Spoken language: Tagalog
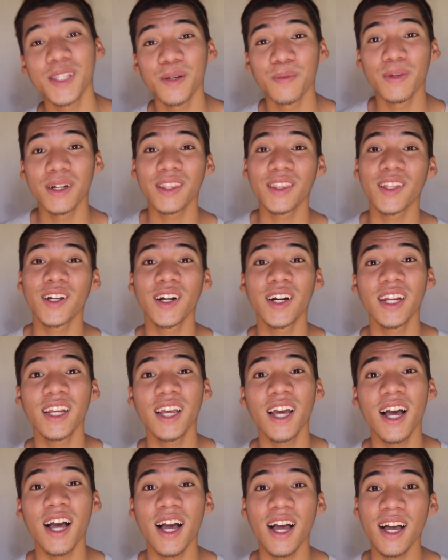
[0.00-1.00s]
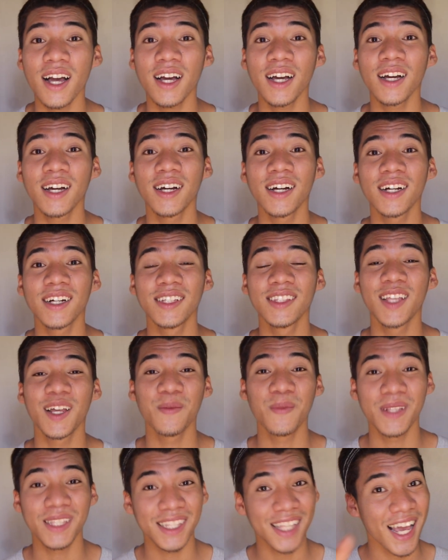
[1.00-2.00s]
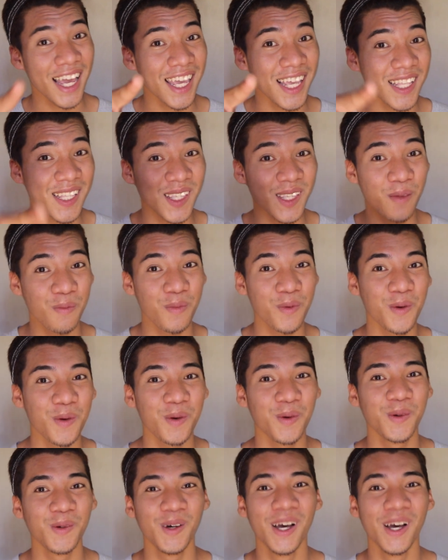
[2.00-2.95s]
baterya. Dalmantayan, Cebu.